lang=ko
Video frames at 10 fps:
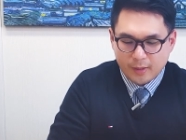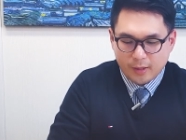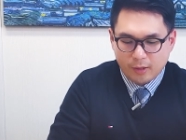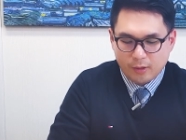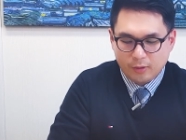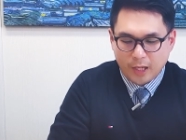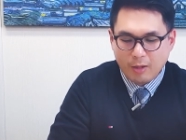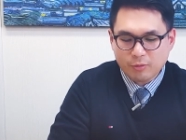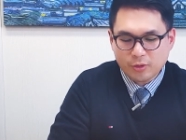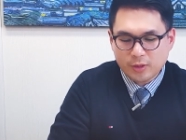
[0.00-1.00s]
어,
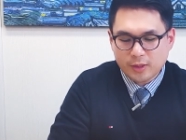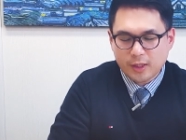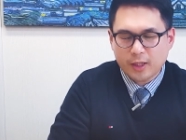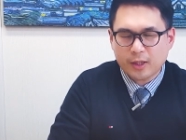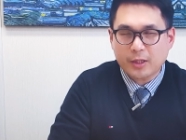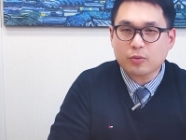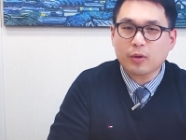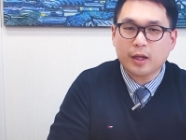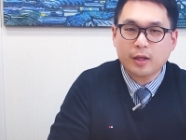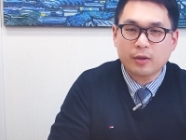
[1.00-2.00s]
다음은 이제 가족
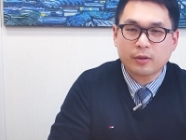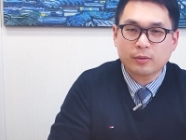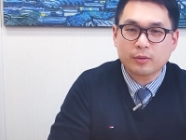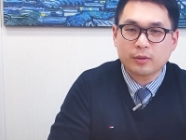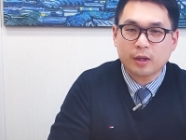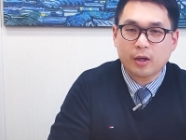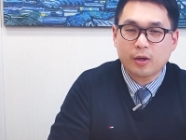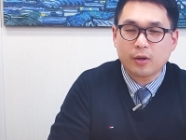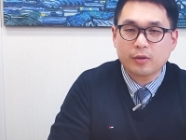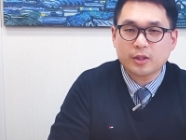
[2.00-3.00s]
관련
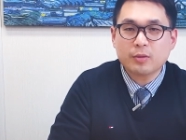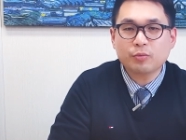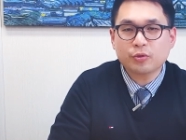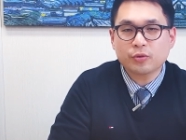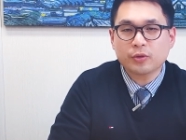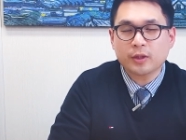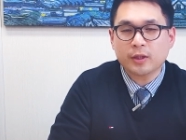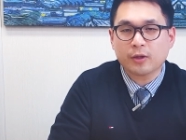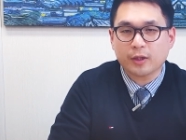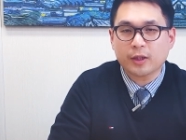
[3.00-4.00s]
어,
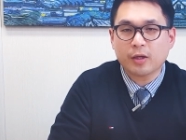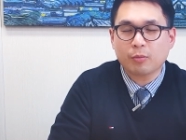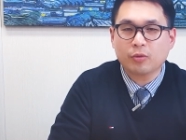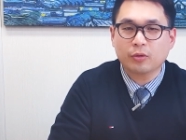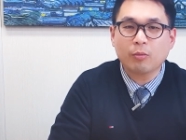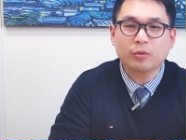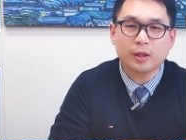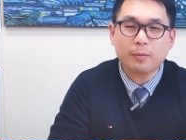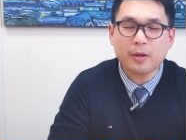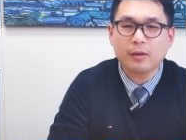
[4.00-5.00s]
질문인 것 같아요. 뭐 너무
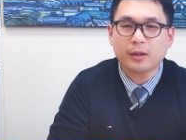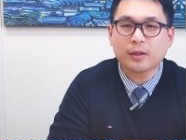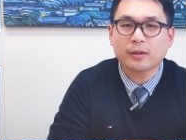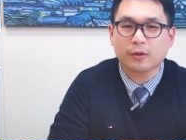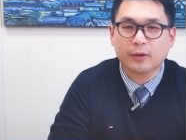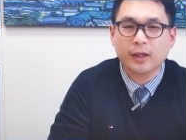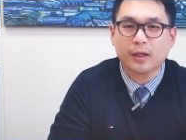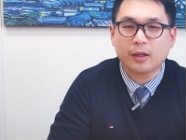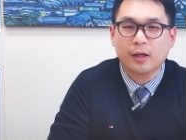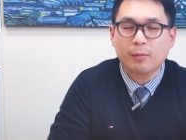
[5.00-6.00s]
티피컬한 건데,